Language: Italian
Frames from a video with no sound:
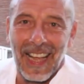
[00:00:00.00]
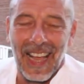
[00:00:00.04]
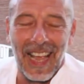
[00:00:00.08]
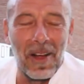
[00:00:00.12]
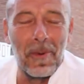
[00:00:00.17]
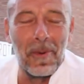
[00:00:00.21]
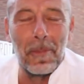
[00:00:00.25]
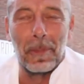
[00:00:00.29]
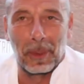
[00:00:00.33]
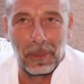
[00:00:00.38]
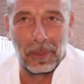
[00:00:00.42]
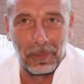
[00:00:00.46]
è,
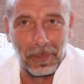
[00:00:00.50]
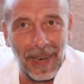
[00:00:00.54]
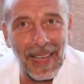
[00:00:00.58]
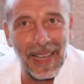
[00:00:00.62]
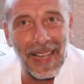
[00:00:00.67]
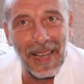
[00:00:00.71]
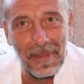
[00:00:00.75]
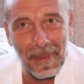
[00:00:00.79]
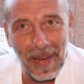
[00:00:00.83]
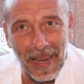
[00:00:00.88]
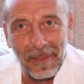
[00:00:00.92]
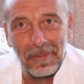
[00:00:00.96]
un
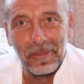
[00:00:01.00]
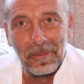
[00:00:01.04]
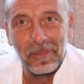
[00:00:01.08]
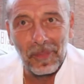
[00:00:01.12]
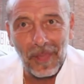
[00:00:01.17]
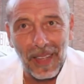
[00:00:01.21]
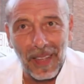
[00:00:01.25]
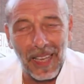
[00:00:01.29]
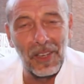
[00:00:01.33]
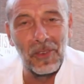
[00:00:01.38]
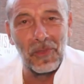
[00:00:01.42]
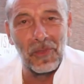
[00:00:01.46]
problema,
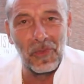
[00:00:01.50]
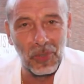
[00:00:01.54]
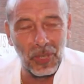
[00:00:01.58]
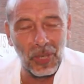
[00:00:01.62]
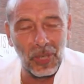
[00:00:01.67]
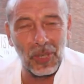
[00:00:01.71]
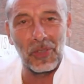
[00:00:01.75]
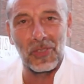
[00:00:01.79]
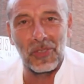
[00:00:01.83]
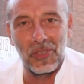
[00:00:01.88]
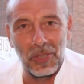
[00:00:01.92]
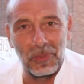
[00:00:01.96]
è un
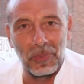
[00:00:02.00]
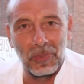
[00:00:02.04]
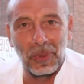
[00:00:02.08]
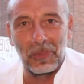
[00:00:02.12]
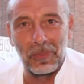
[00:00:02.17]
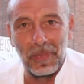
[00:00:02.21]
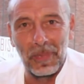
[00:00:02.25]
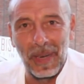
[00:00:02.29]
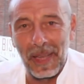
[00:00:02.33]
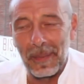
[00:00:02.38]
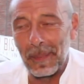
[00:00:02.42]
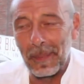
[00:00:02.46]
grosso
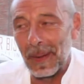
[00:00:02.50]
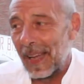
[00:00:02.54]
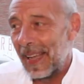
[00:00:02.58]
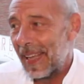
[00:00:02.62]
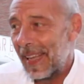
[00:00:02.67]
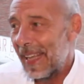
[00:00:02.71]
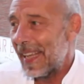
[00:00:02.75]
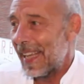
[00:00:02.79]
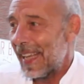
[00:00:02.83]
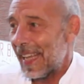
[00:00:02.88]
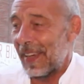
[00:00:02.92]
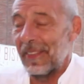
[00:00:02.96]
problema,
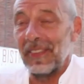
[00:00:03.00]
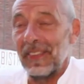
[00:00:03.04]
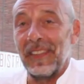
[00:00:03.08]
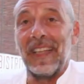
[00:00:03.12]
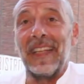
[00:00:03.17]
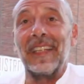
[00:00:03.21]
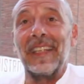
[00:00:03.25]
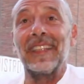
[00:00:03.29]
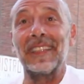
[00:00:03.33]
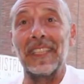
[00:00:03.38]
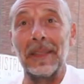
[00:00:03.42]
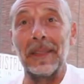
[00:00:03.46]

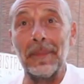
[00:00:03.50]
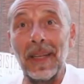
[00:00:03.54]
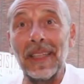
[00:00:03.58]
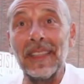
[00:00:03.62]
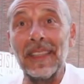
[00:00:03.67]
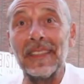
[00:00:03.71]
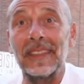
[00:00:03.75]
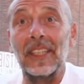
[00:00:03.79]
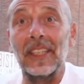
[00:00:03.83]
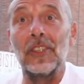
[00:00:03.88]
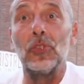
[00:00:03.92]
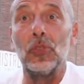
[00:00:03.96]

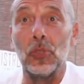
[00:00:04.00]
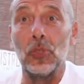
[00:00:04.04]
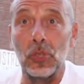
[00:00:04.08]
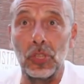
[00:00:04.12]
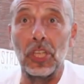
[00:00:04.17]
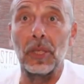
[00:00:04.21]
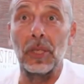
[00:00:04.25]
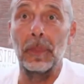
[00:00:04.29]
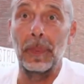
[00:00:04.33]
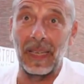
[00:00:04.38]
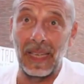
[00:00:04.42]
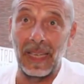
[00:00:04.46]
evidentemente
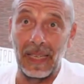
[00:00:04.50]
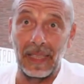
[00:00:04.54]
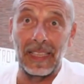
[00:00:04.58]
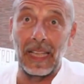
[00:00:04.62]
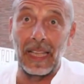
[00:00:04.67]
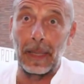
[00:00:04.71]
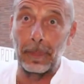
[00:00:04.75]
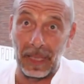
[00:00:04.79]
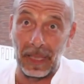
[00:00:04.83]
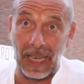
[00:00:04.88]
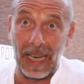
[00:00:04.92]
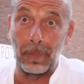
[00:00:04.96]
noi
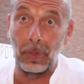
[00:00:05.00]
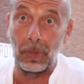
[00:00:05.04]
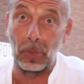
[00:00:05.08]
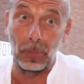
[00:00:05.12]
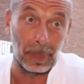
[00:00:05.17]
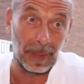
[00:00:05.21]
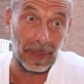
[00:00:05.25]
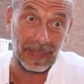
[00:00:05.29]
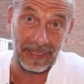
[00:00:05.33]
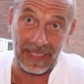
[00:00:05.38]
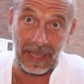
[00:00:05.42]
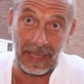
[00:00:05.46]
riapriamo,
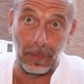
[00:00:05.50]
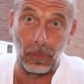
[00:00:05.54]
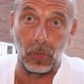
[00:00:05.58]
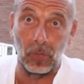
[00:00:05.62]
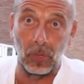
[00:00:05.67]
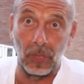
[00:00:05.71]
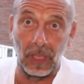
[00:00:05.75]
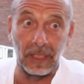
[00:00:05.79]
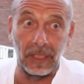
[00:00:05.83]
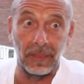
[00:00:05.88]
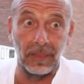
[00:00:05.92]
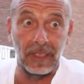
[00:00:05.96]
partiamo
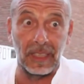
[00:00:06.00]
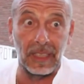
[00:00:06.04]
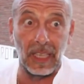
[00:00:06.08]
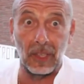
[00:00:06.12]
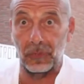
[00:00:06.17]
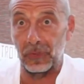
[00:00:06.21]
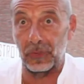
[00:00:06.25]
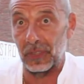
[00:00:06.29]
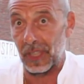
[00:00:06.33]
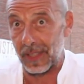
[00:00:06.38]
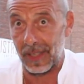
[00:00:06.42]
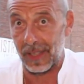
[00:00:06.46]
con l'attività a
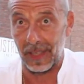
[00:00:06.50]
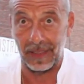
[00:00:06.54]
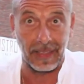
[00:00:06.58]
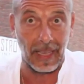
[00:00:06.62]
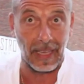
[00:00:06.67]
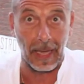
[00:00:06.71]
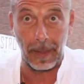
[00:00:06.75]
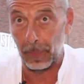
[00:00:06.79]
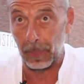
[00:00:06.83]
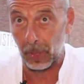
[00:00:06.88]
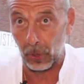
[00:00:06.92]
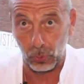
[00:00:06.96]
fine
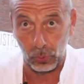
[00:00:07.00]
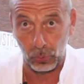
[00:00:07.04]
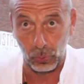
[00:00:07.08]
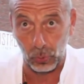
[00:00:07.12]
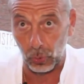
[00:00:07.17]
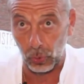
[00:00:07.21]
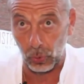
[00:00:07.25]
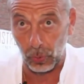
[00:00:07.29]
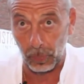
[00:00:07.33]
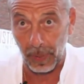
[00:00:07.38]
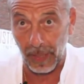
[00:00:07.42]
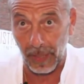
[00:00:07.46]
settembre,
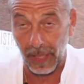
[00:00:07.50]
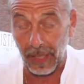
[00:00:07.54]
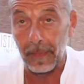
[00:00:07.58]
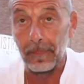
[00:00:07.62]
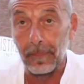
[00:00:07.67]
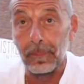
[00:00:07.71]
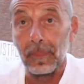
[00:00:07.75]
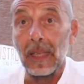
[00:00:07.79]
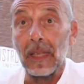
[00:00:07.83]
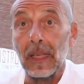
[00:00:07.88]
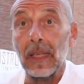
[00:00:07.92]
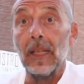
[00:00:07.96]
ottobre,
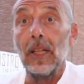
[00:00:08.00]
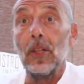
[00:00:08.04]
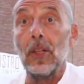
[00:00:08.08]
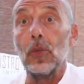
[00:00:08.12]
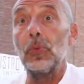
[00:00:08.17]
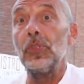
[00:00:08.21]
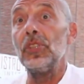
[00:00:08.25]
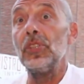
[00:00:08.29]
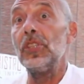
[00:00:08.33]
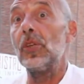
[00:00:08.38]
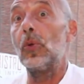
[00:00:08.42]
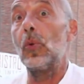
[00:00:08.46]

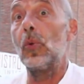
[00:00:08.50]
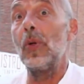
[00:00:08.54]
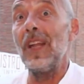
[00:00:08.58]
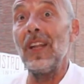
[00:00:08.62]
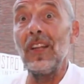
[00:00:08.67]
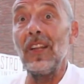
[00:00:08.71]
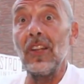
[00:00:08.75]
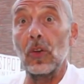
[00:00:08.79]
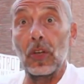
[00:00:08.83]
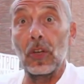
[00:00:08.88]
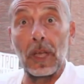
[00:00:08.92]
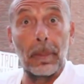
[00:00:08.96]
quindi
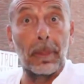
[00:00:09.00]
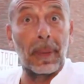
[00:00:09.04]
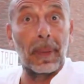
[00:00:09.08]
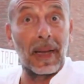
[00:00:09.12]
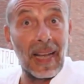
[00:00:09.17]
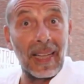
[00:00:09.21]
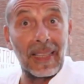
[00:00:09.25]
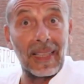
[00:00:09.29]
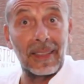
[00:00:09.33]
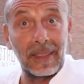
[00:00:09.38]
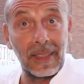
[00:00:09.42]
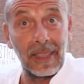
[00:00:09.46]
quello che per
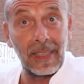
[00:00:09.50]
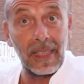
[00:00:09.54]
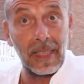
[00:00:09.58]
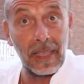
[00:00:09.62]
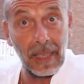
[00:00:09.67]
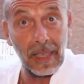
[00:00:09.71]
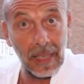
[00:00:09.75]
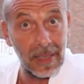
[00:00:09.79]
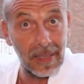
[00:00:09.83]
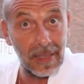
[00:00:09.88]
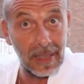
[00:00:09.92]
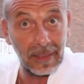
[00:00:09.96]

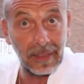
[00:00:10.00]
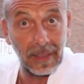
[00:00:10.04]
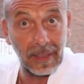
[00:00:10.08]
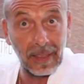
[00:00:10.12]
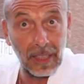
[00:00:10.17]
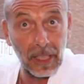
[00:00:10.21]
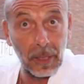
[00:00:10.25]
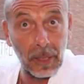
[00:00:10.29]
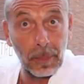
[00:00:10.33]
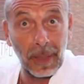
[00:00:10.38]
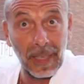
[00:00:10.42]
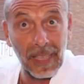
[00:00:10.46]
altri è stata
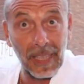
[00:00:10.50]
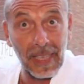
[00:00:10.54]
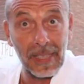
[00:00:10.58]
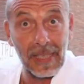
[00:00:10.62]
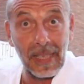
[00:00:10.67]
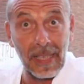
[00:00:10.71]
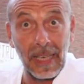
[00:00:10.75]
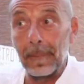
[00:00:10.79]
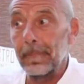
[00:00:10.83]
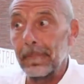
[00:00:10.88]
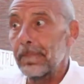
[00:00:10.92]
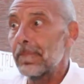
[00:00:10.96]
la
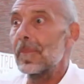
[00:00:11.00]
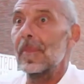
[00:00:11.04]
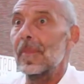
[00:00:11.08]
ripresa